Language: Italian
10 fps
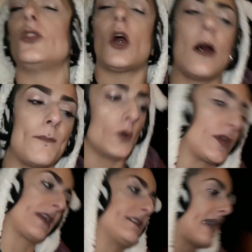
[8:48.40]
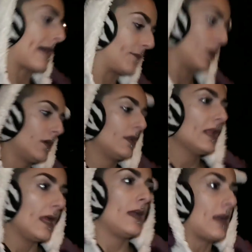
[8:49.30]
no amore andiamo
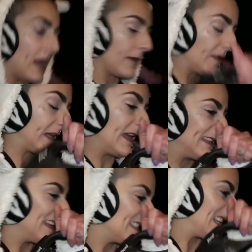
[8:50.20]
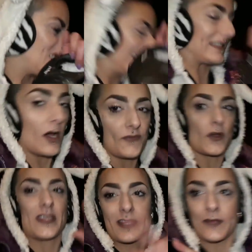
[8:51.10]
anche perché te sei già stato
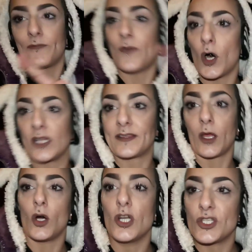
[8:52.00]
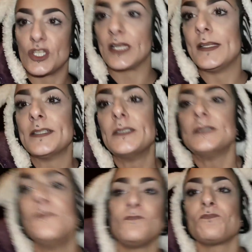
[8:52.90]
fuori tre volte oggi
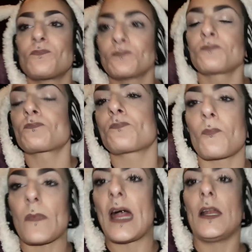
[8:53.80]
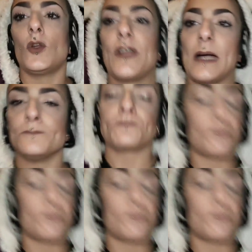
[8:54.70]
allora